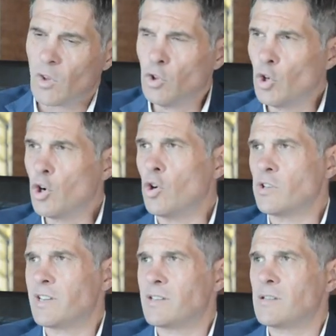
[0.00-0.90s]
dos
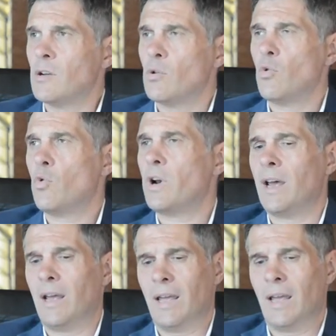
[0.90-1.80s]
cosas.
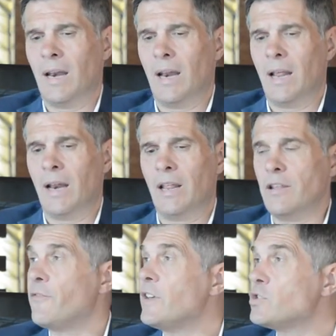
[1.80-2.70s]
Una, el,
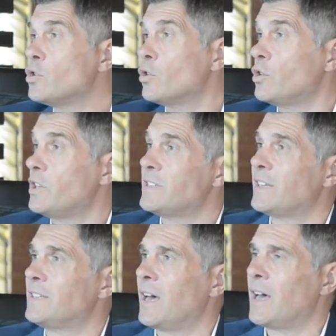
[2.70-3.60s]
edificio donde ya
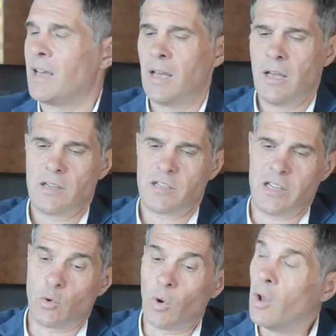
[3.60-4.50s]
está
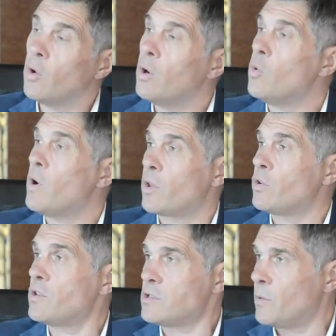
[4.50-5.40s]
situado el lugar
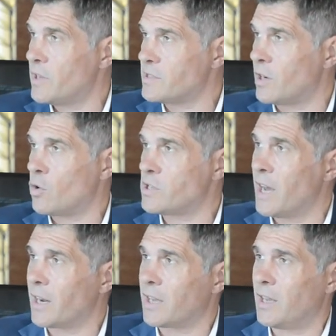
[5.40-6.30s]
donde se va a
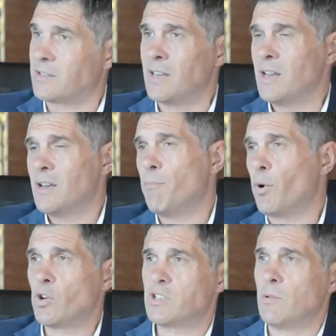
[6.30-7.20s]
desarrollar, que es
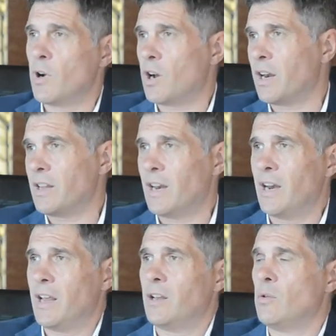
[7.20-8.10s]
próximo a
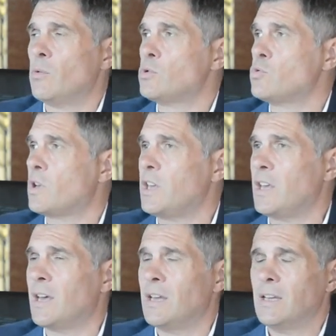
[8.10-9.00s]
Cardinales Nuevo
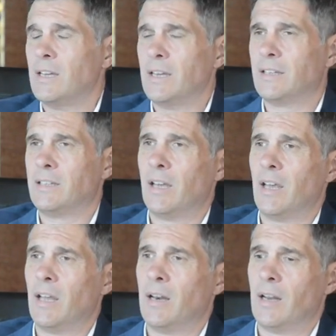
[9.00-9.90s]
Suquía,
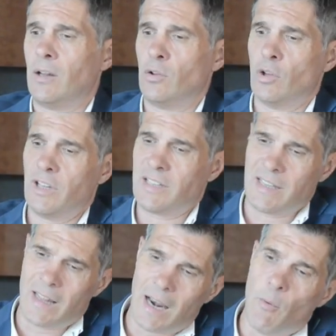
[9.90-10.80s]
este, en, donde
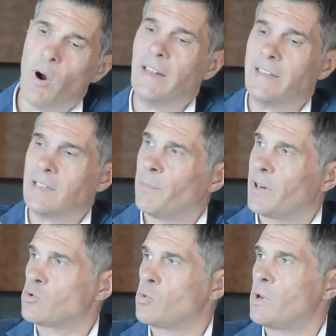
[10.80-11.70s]
se da la vueltita
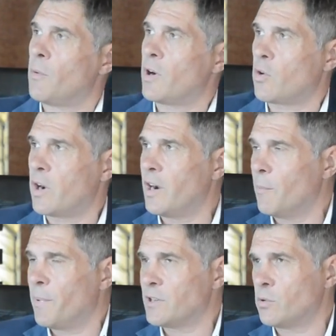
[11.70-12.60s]
para subir a Barrio
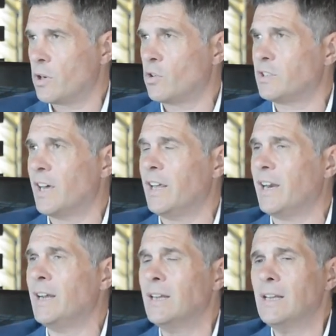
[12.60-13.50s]
General Paso de
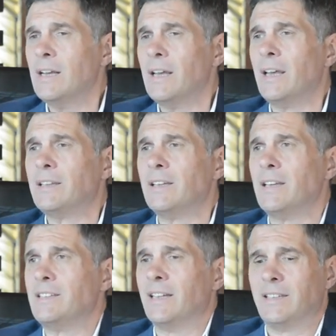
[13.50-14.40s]
Costanera.
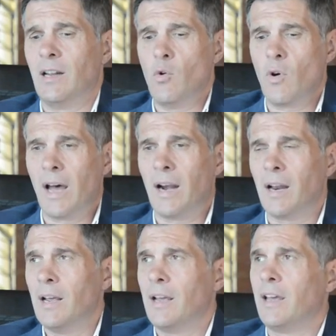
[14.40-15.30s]
este, ya está el
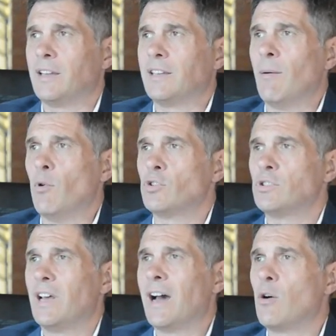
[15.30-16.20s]
lugar.
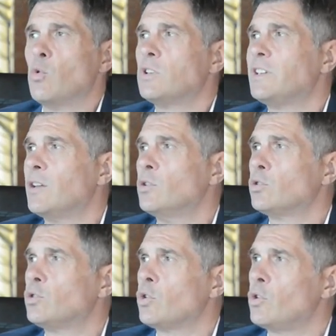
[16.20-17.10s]
Estamos
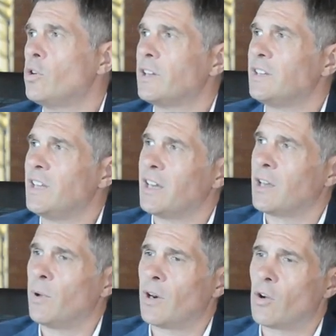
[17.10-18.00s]
ajustando todo lo que tiene
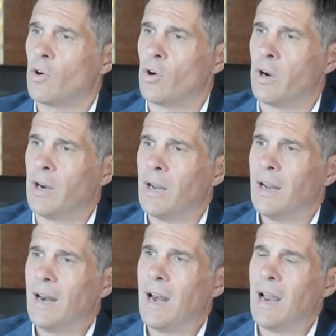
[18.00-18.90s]
que ver con
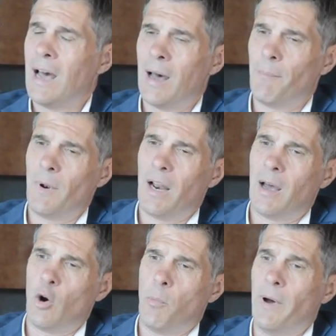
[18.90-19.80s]

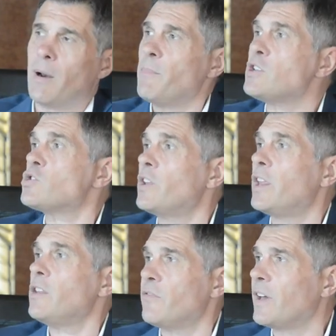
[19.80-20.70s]
los permisos de
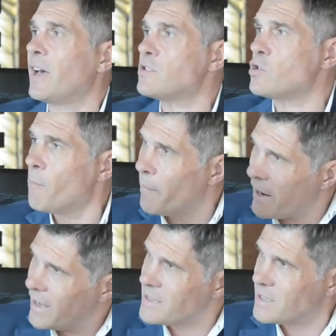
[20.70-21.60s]
edificación
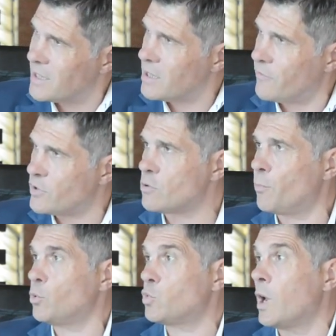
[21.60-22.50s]
para ese edificio
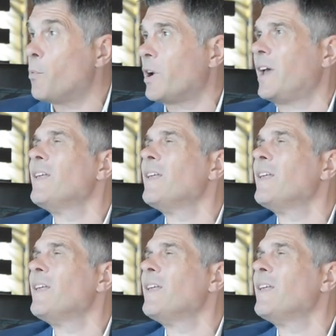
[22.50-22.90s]
puntual, porque